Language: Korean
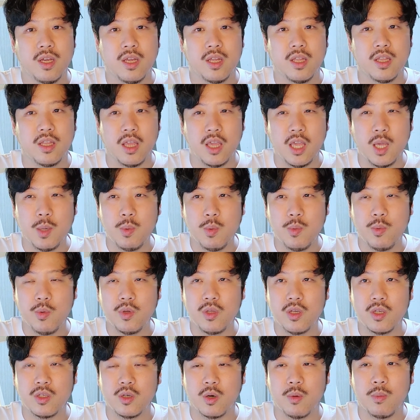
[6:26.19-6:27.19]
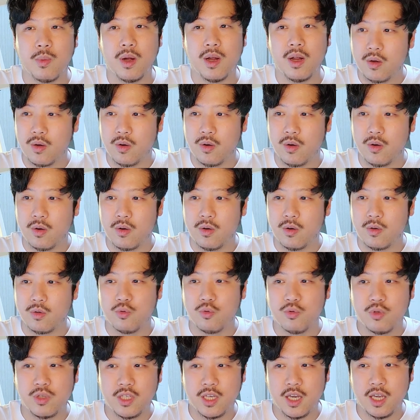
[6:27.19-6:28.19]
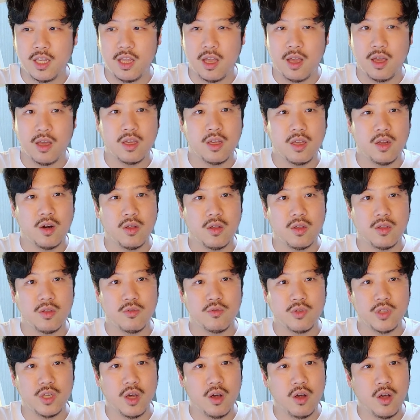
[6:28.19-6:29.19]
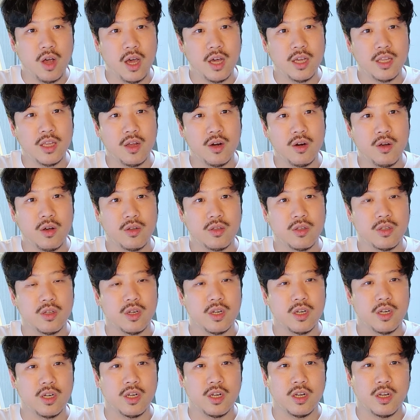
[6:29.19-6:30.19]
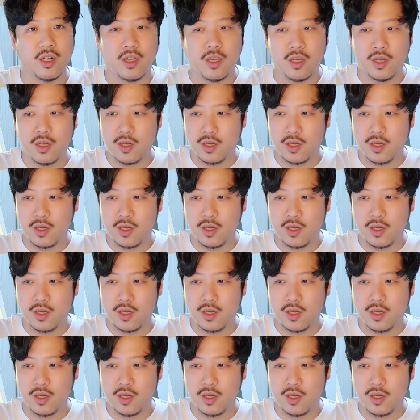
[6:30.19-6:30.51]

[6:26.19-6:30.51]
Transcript: 근데 이 부분은 정말 어, 유체나 이런 유체역학이나 이런 것들을